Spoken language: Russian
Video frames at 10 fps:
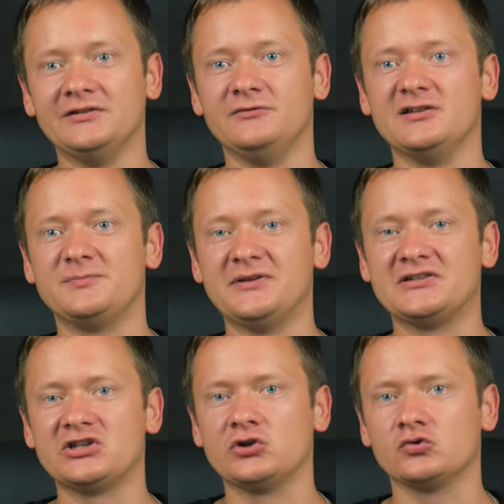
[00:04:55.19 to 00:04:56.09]
ли в
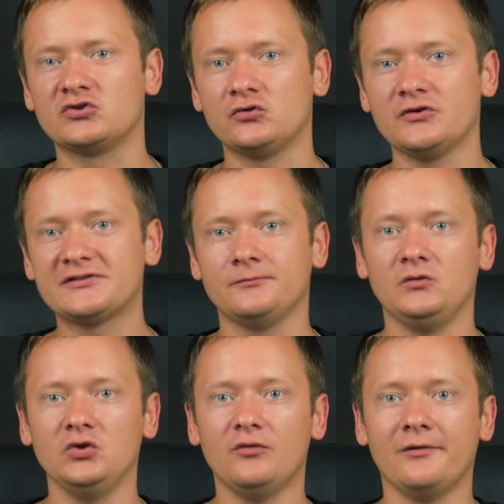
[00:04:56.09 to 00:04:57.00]
диспетчере устройств
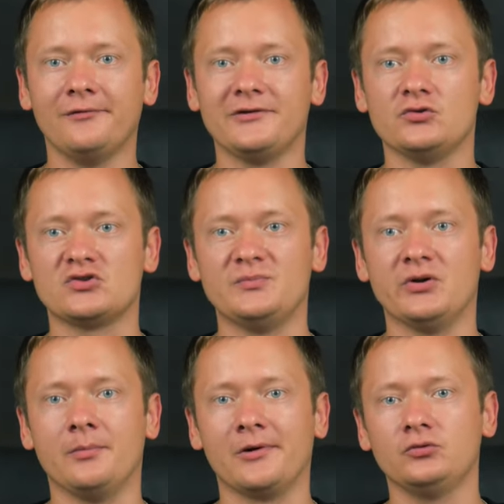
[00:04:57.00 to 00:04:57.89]
нового USB
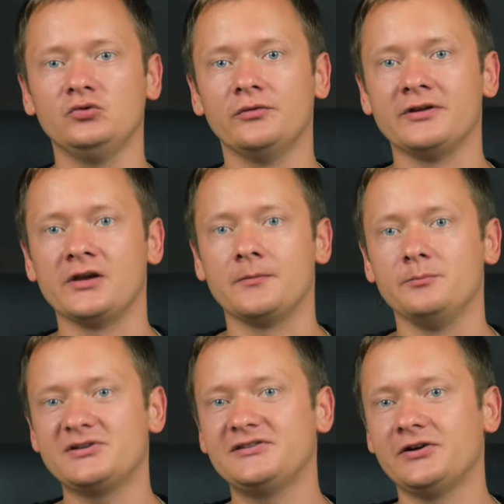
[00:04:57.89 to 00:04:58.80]
оборудования
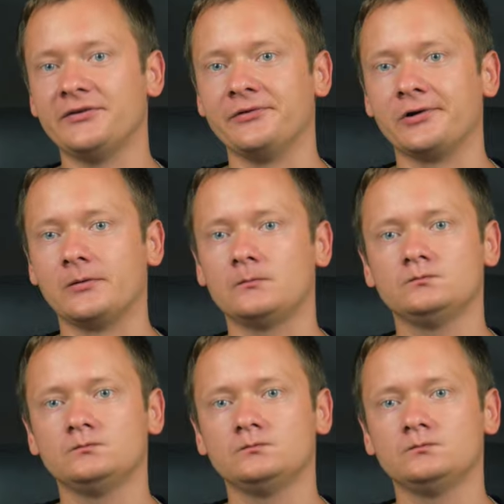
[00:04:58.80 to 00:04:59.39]
без драйвера.